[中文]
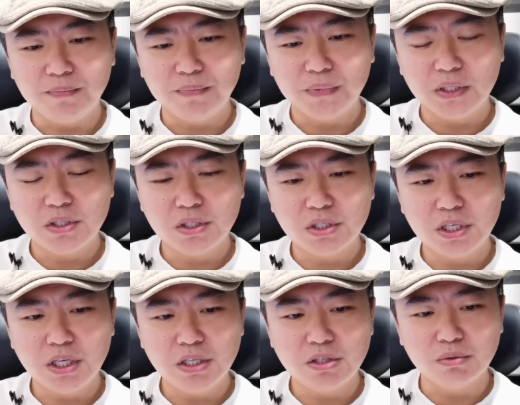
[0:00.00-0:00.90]
那这是
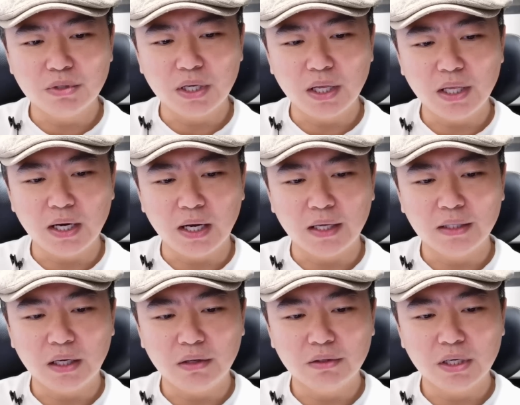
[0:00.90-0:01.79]
一九年以来呢，
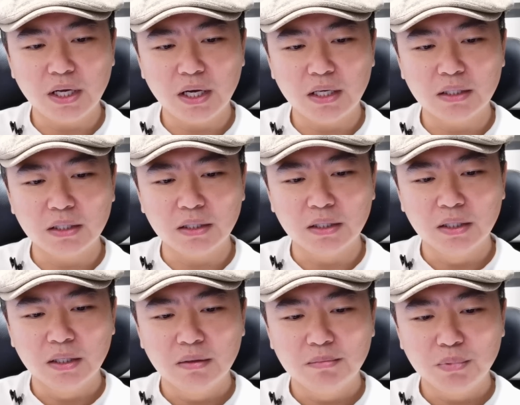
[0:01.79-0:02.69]
澳大利亚的
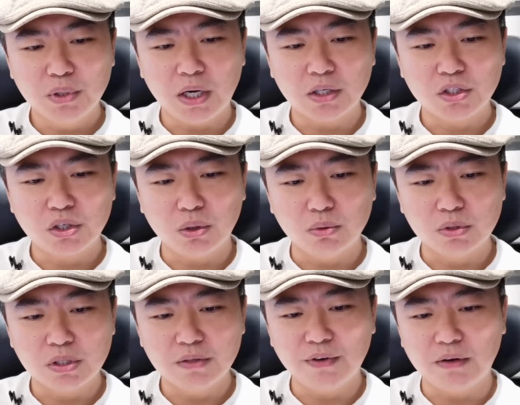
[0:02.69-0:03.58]
部长首
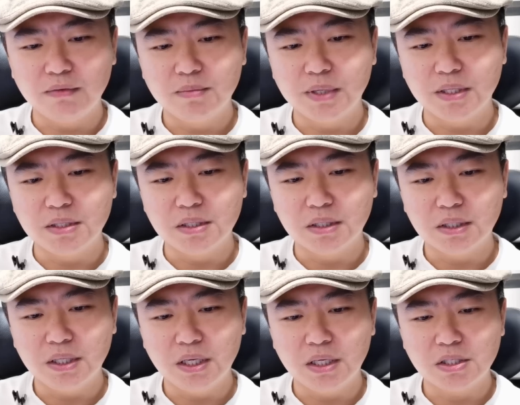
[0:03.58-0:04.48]
次访问北京，
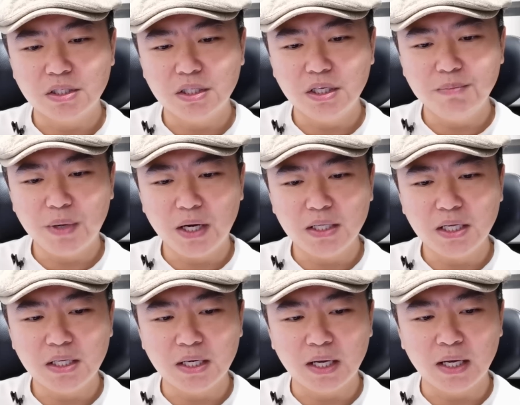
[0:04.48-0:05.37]
也是一八
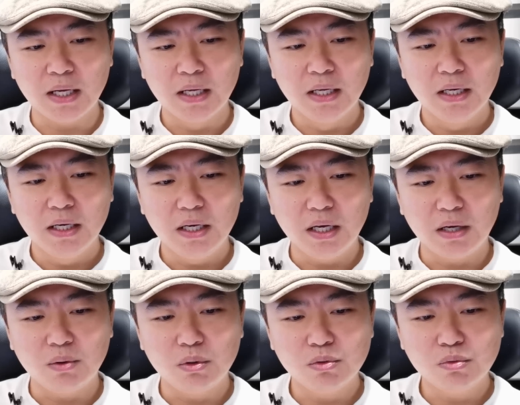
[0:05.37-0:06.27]
年以来
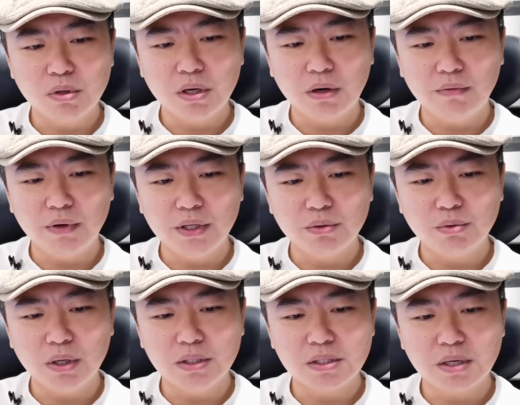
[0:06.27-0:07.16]
两国最高外交
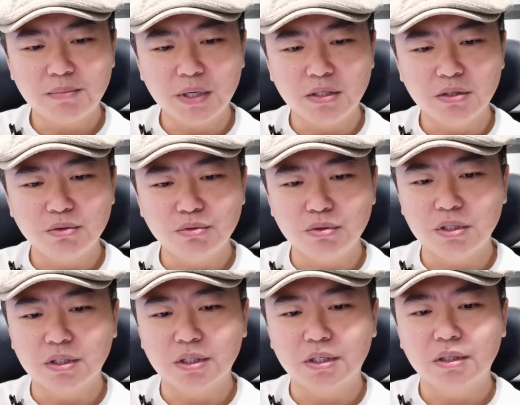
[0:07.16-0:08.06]
官在北京举
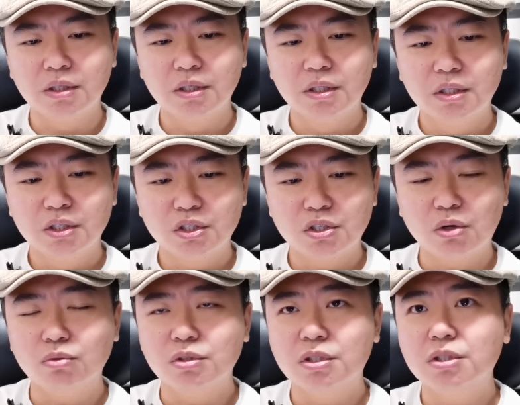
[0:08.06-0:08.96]
行的
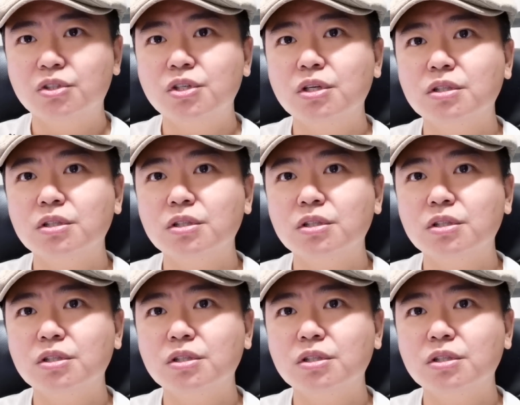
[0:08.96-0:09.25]
首次正